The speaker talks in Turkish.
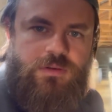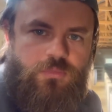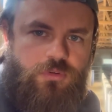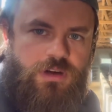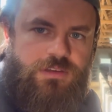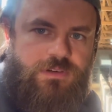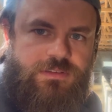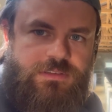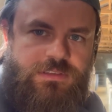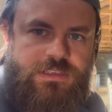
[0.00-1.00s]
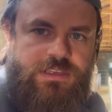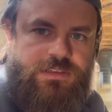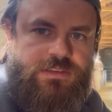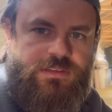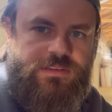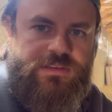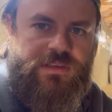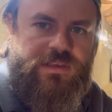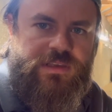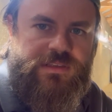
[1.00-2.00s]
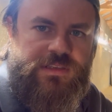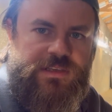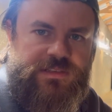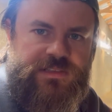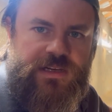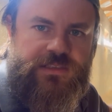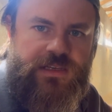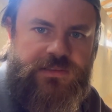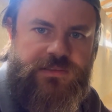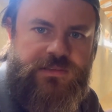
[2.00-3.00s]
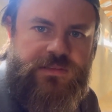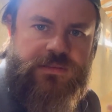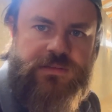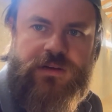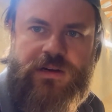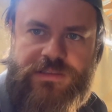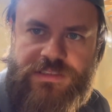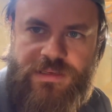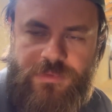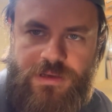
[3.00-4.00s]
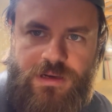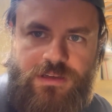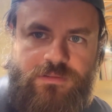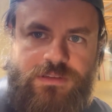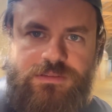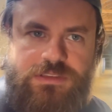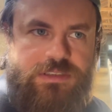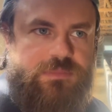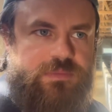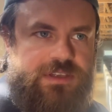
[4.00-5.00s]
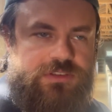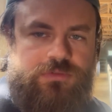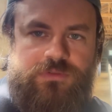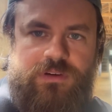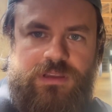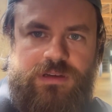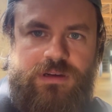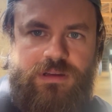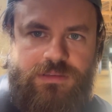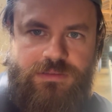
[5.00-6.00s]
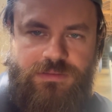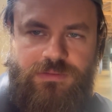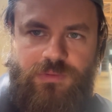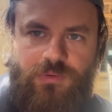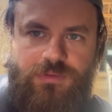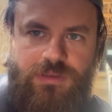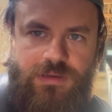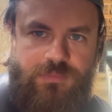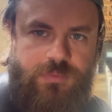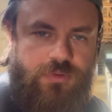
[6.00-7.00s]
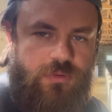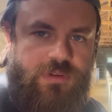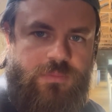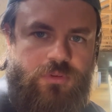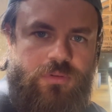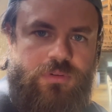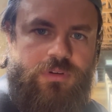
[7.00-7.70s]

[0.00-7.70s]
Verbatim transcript: Bu hayvanı, diğerini. Diğeri zaten ağır gebe hayvan. 25 günü falan kaldı. Onda bir problem yok.